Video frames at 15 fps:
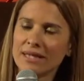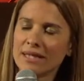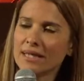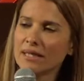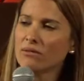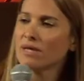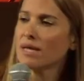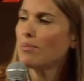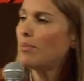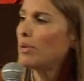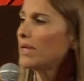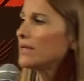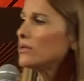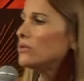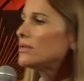Et on a
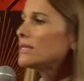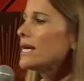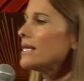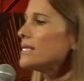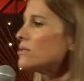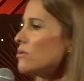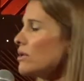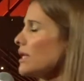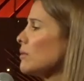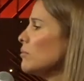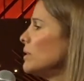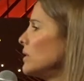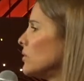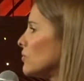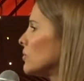plein de traces de
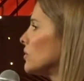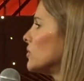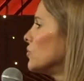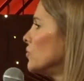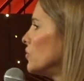rébellion dans nos